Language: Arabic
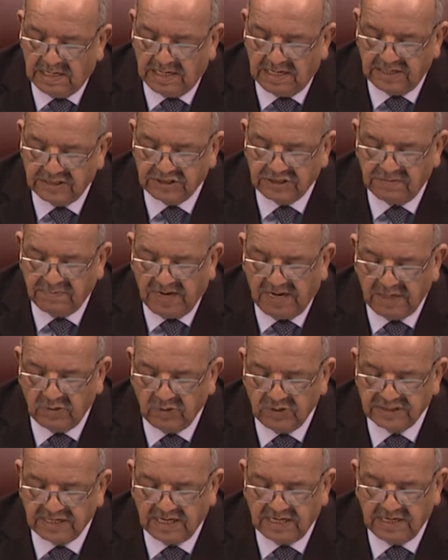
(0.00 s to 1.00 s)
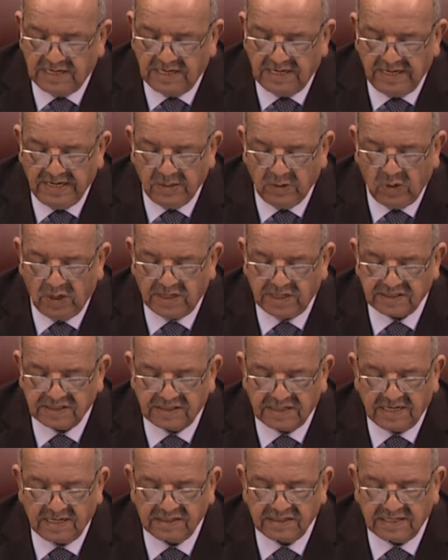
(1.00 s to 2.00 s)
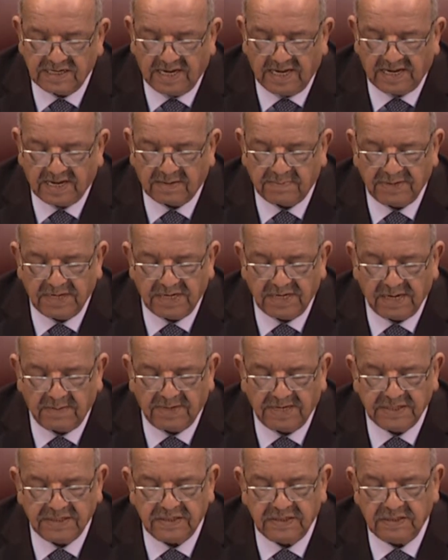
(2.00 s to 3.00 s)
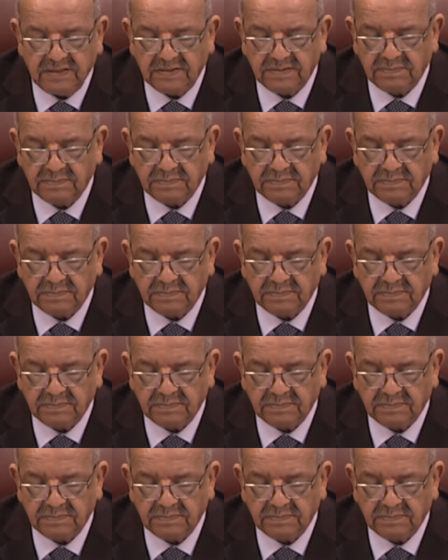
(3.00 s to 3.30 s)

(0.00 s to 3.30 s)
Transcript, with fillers: للاجتماع الوزاري للحوار السياسي العربي الياباني